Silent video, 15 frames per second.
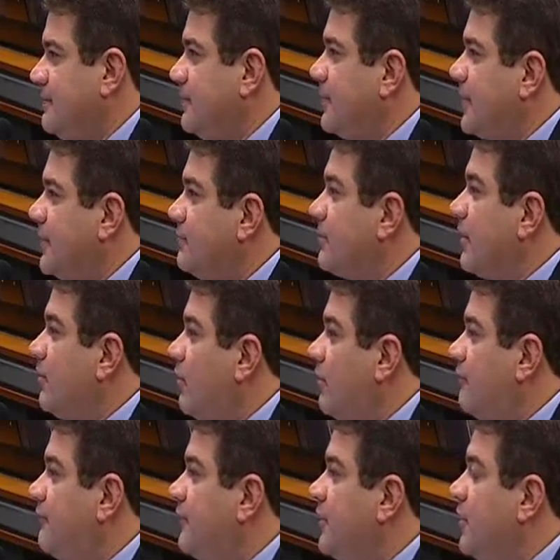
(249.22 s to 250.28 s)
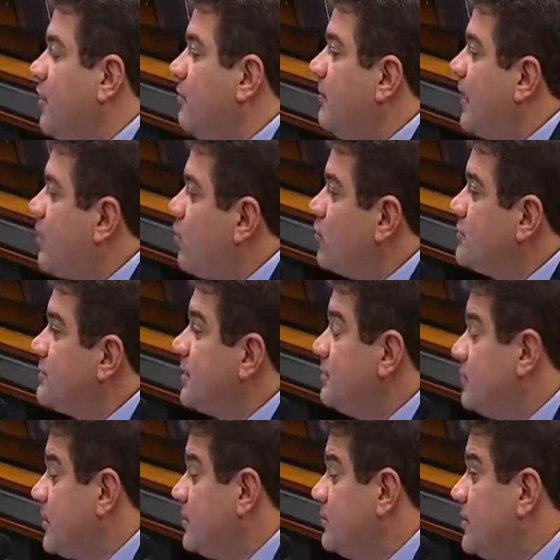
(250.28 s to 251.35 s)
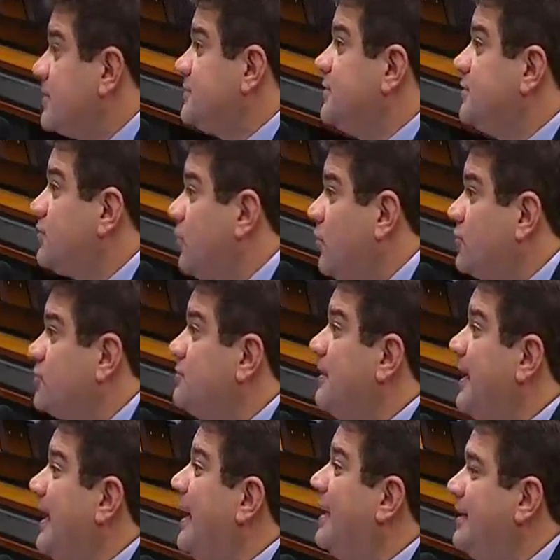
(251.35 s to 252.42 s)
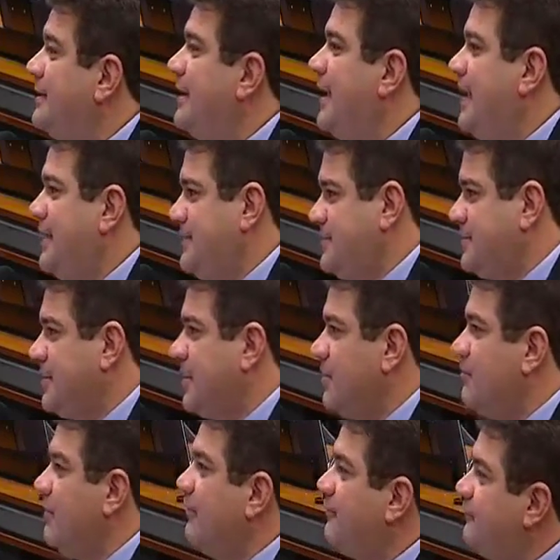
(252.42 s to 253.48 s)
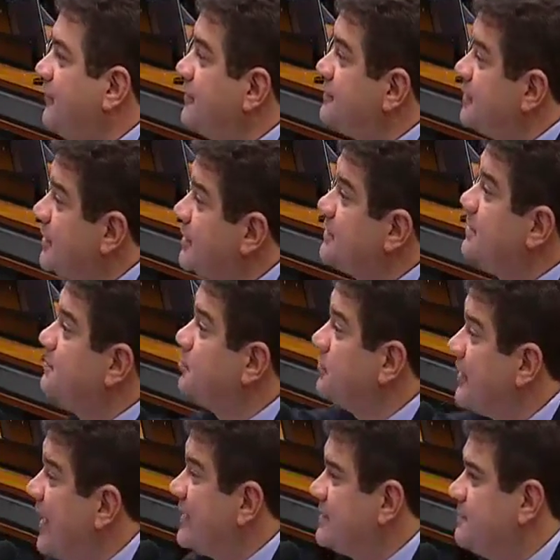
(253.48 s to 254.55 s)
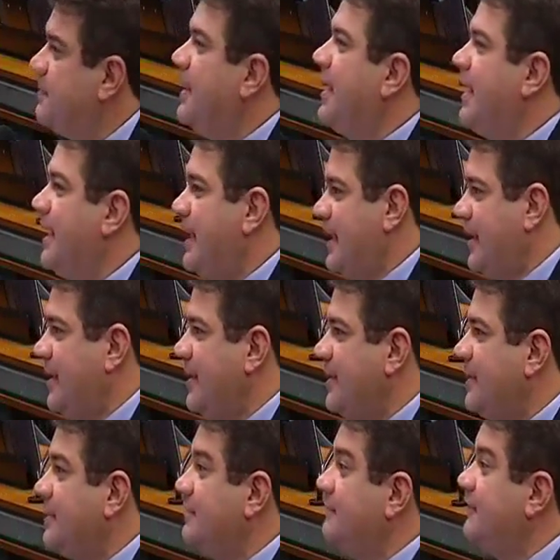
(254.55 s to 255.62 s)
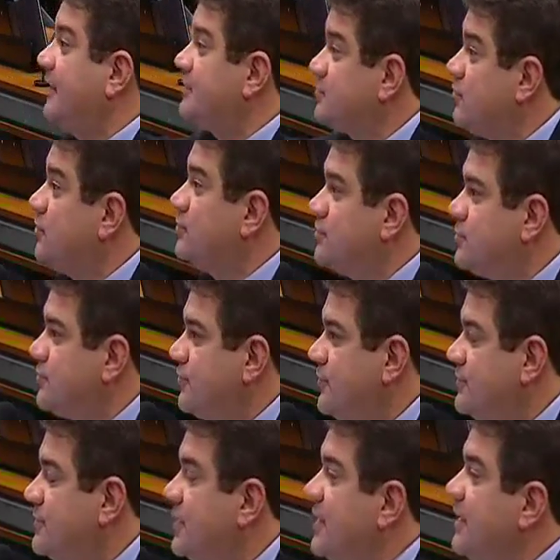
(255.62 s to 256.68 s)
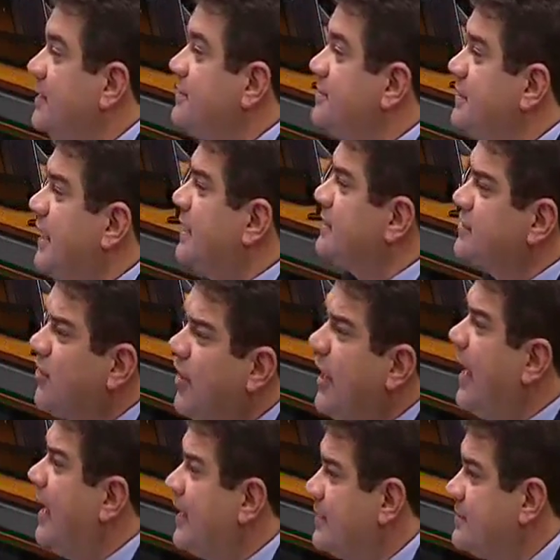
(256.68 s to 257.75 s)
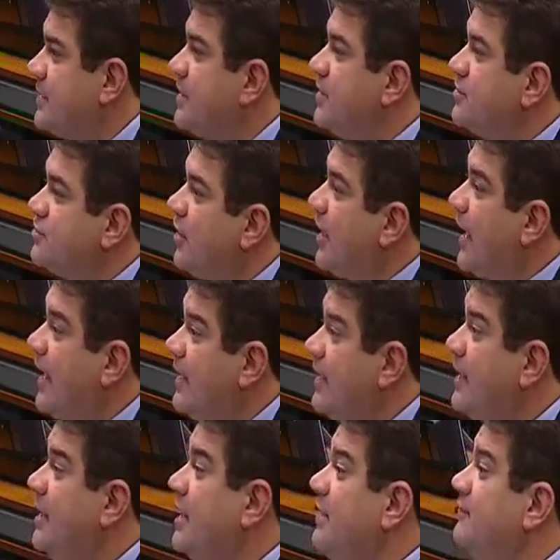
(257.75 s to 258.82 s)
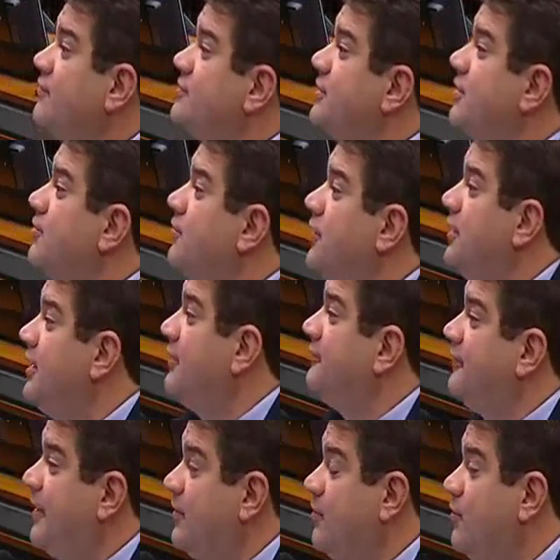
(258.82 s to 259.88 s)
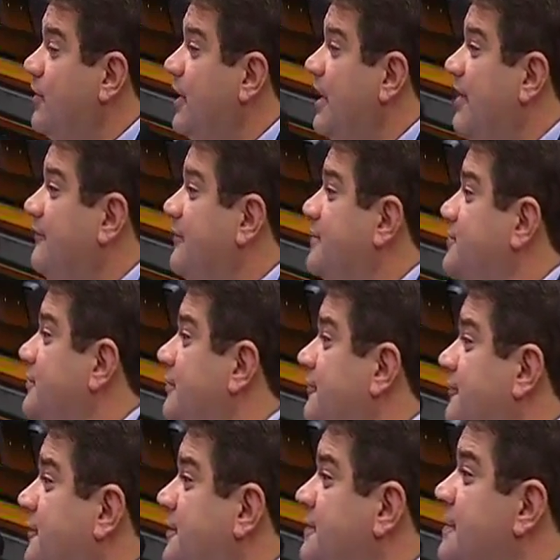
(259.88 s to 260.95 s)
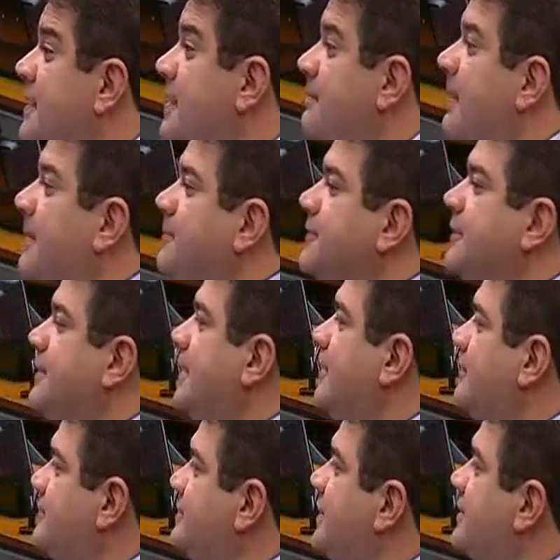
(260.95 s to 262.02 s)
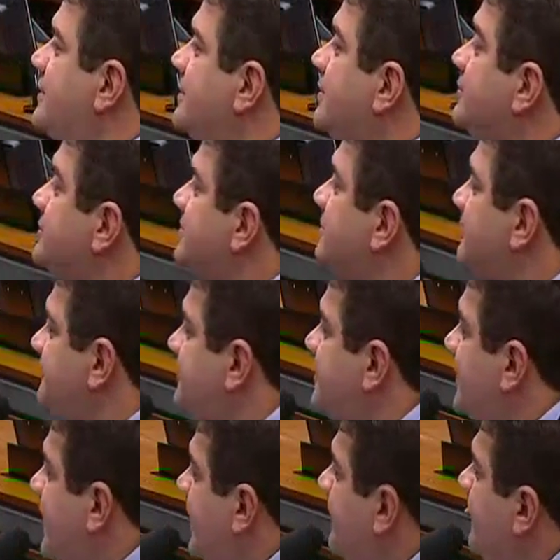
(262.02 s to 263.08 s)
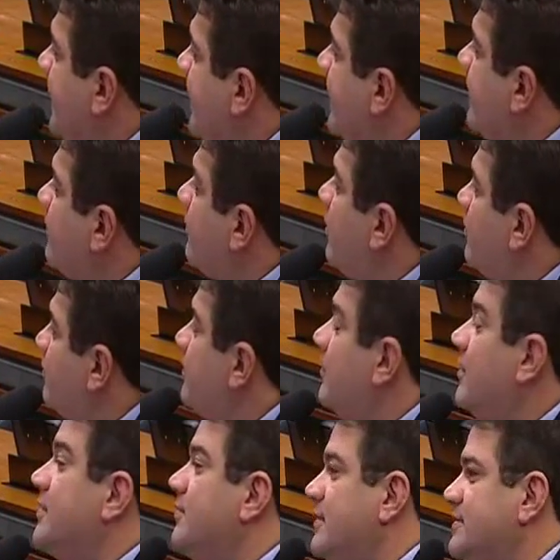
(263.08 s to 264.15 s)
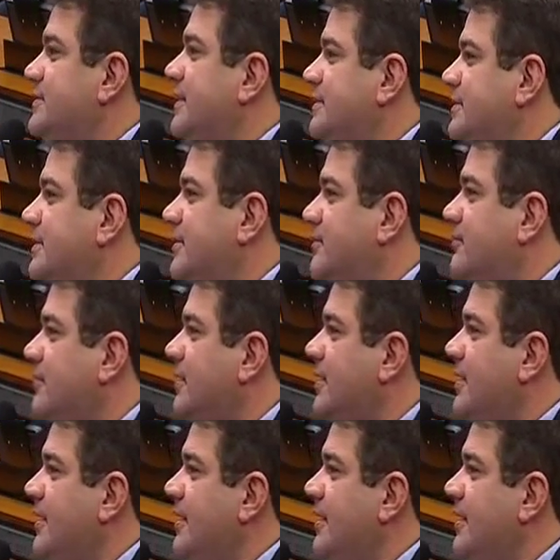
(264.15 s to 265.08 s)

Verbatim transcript: Porque nunca houve uma nunca, nunca se trouxe uma realidade, um refis em que se pudesse pagar que tivesse condições. E sim, eram só regras. Joga aí e você correria, corria lá, fazia o refis para poder tirar uma certidão e se beneficiar com algum, uma certidão